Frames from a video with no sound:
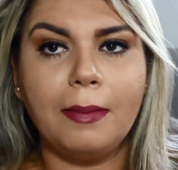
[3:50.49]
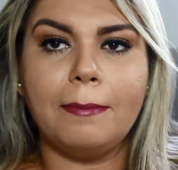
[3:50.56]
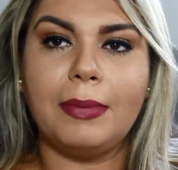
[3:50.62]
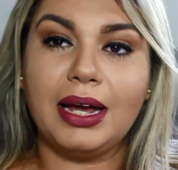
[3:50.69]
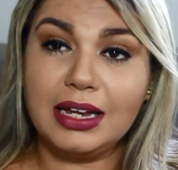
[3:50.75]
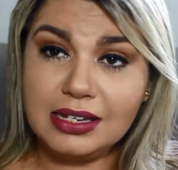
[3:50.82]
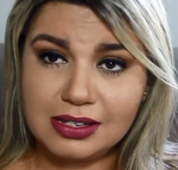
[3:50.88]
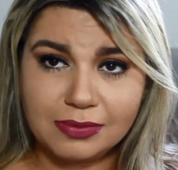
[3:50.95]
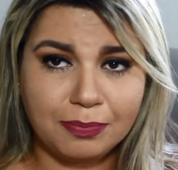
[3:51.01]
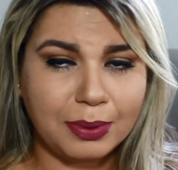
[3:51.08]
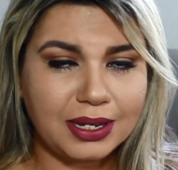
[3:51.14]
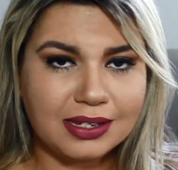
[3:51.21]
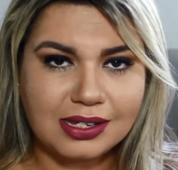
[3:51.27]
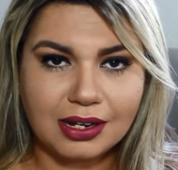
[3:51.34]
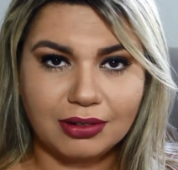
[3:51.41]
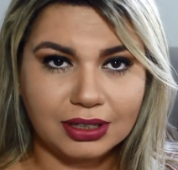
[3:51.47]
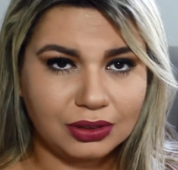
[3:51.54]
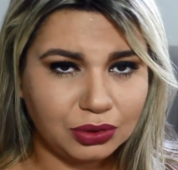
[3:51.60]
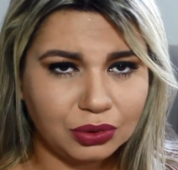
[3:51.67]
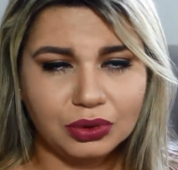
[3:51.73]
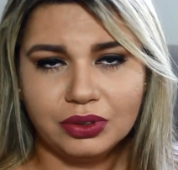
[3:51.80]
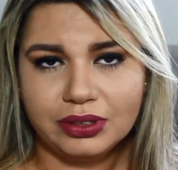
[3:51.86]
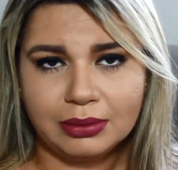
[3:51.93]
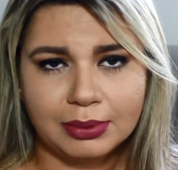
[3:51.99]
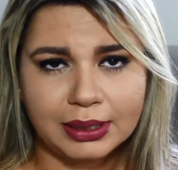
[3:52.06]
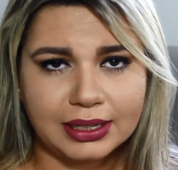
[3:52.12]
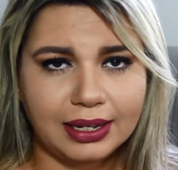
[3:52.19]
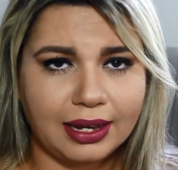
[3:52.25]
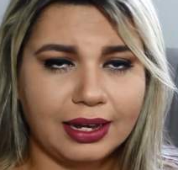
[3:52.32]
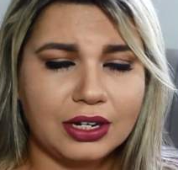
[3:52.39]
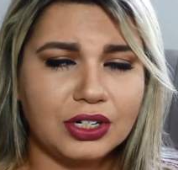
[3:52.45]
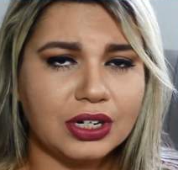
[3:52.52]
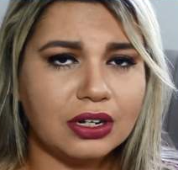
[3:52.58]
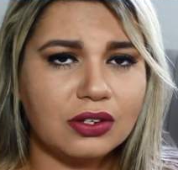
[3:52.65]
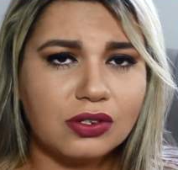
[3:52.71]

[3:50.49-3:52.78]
mas pincel é tudo na maquiagem,